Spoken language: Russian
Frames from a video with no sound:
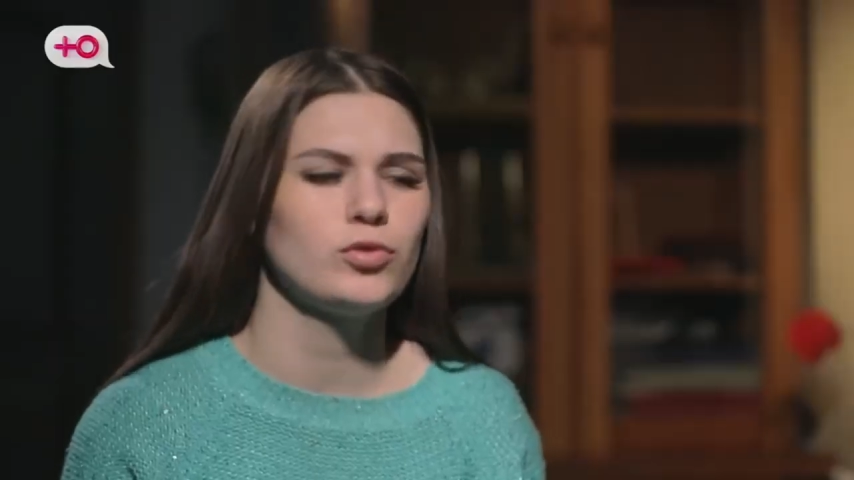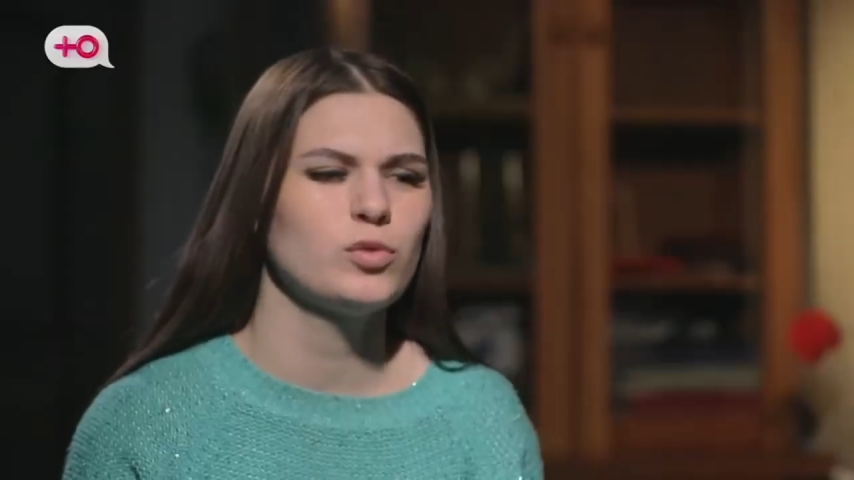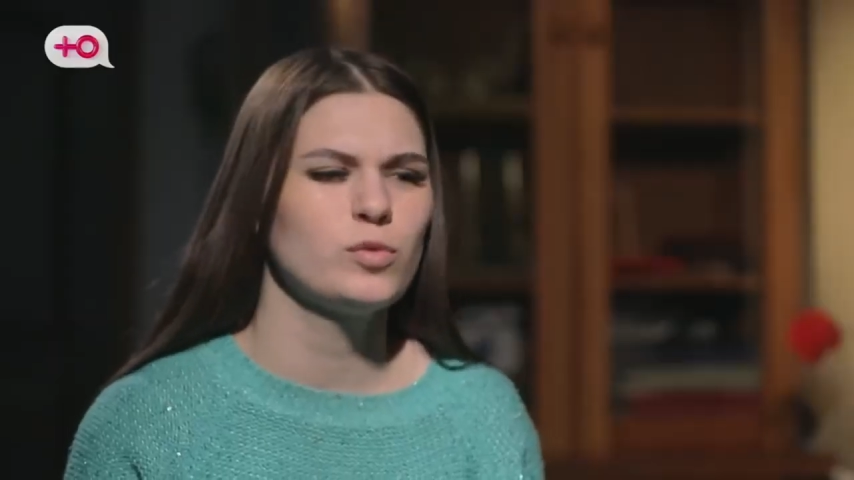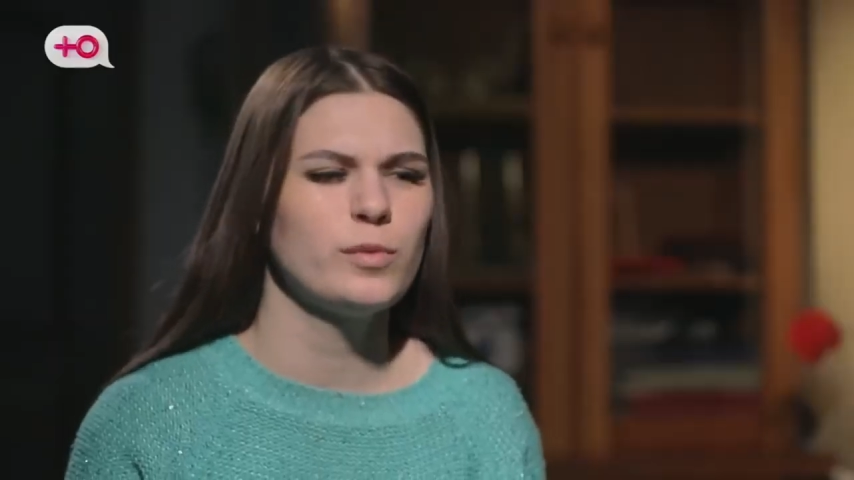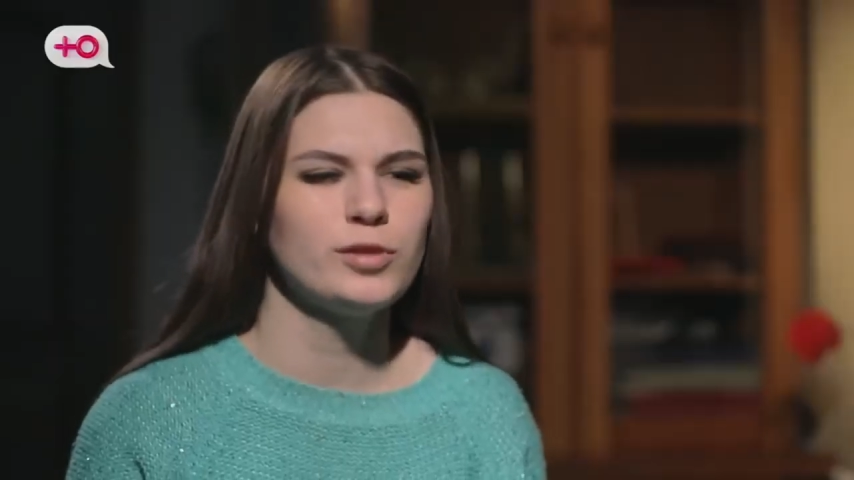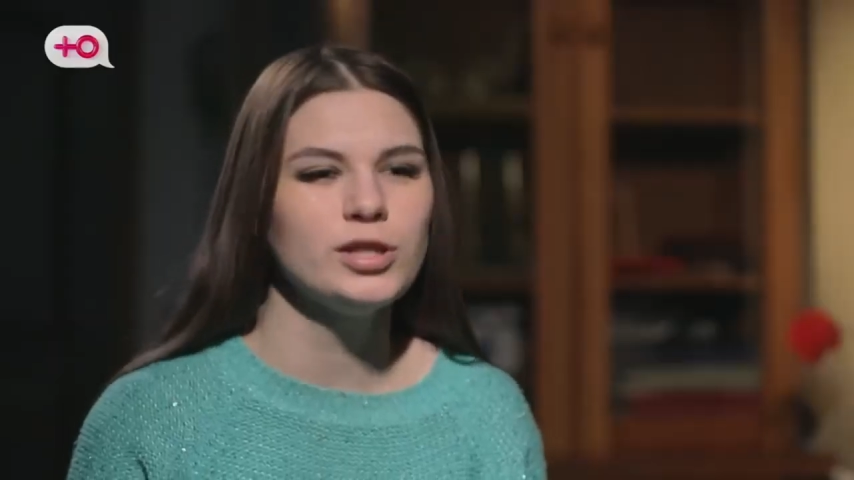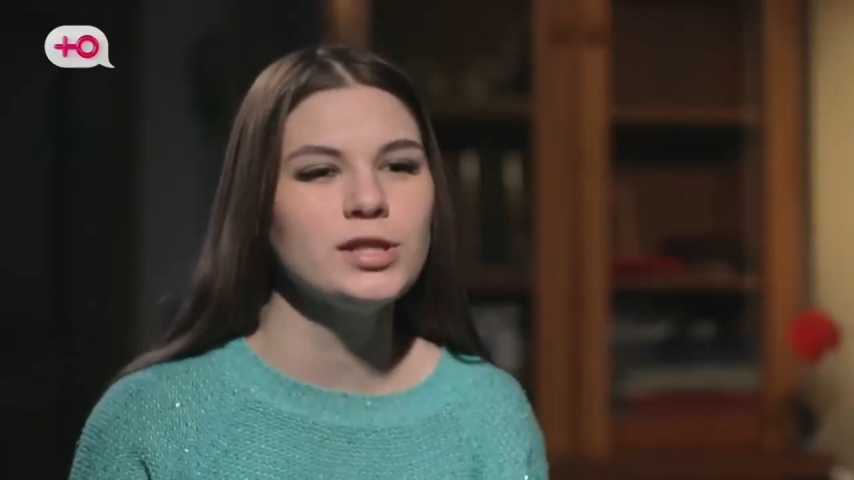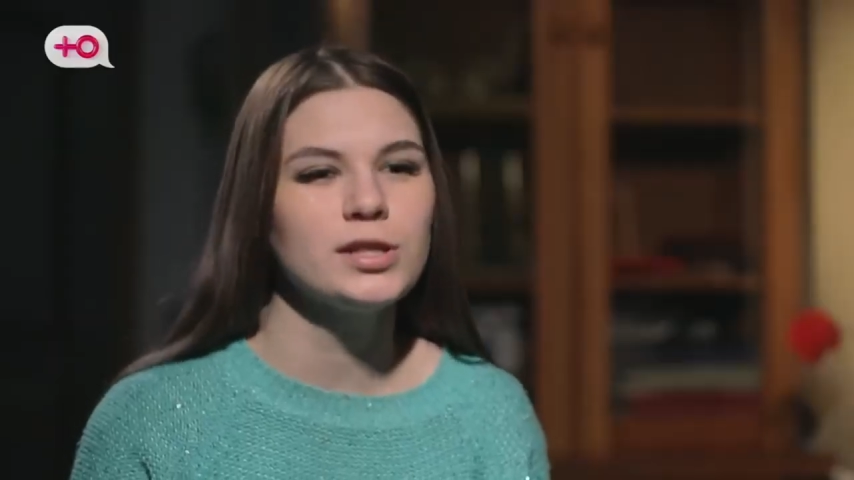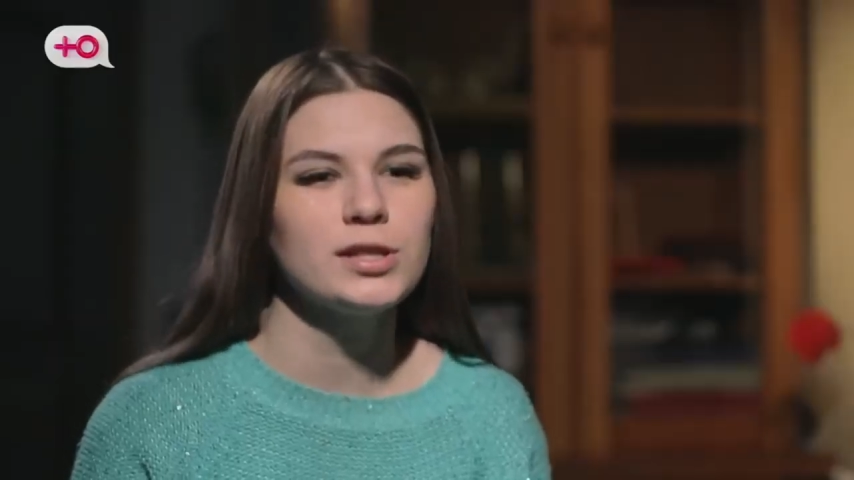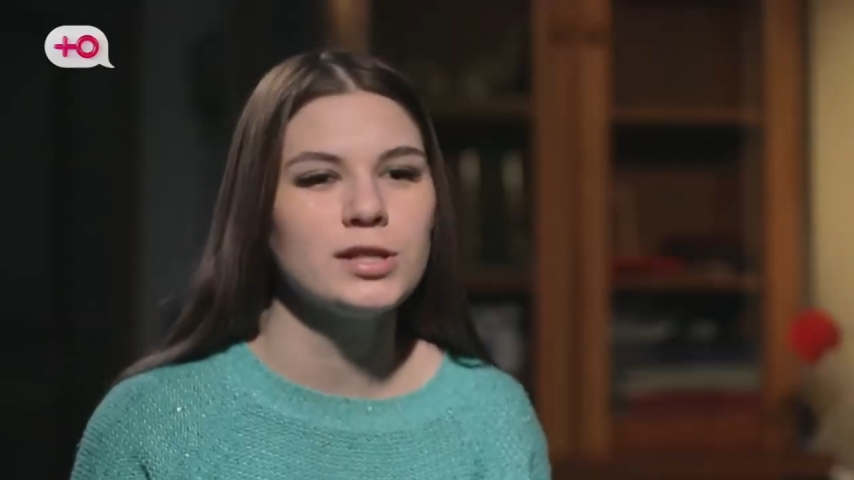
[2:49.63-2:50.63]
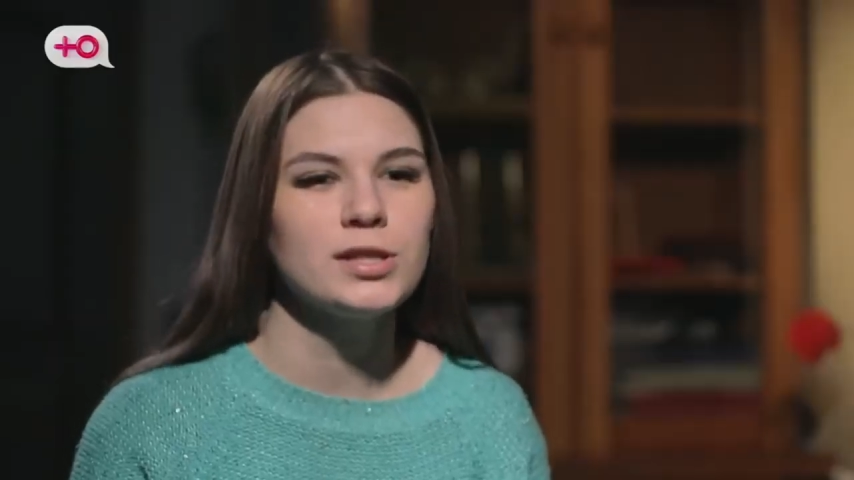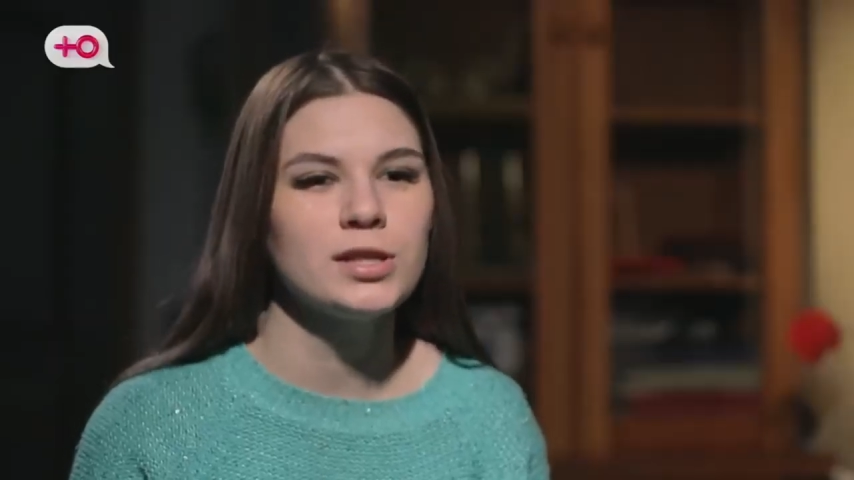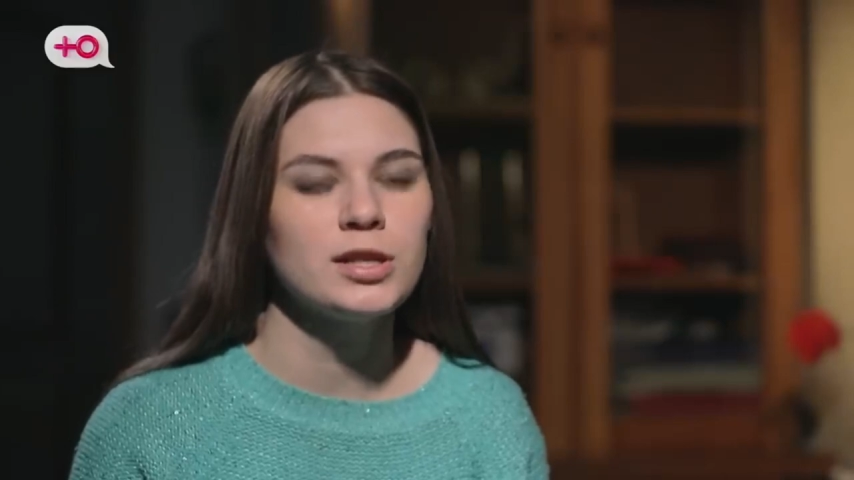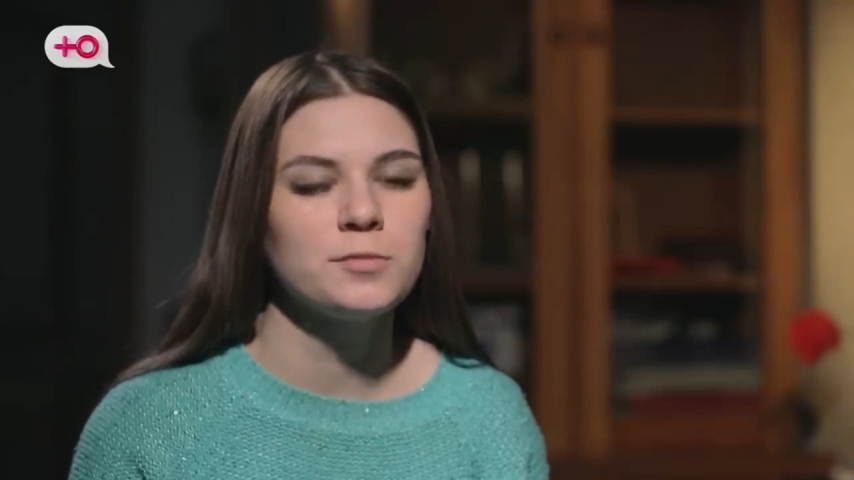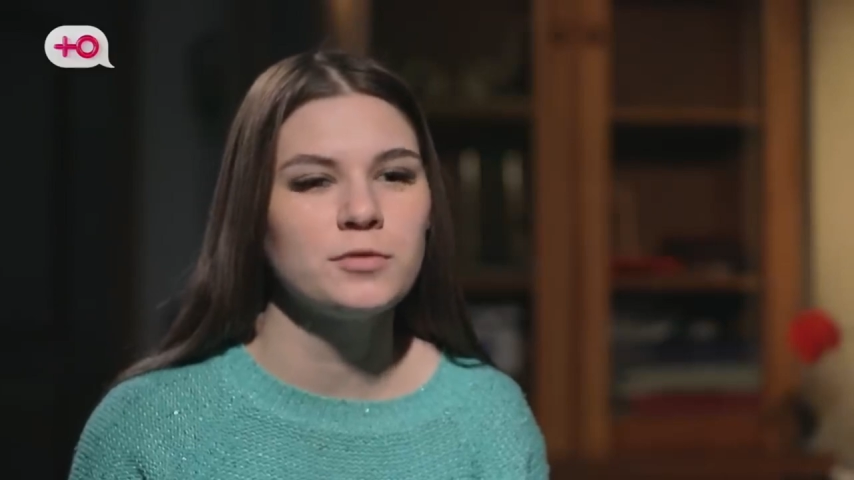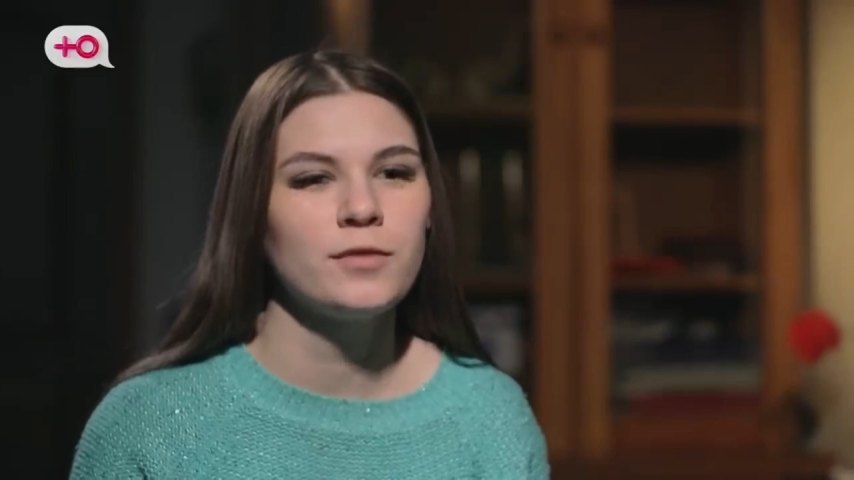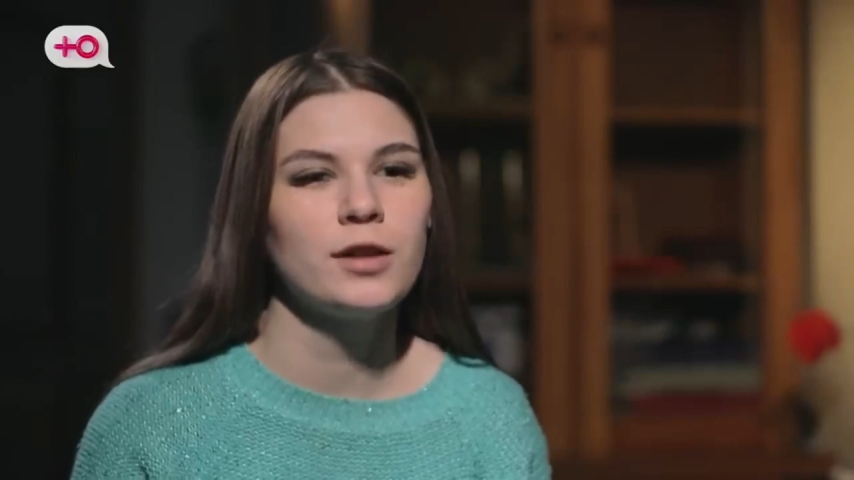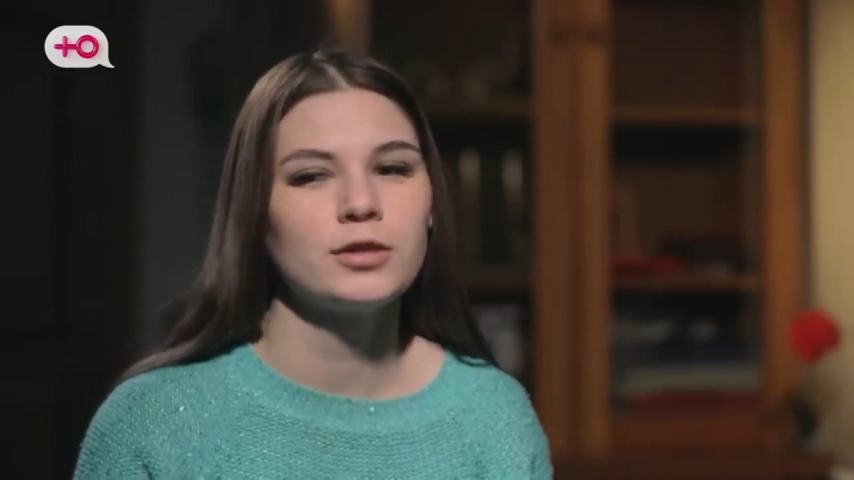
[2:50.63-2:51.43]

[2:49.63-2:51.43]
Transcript: он лез ко мне, я говорила,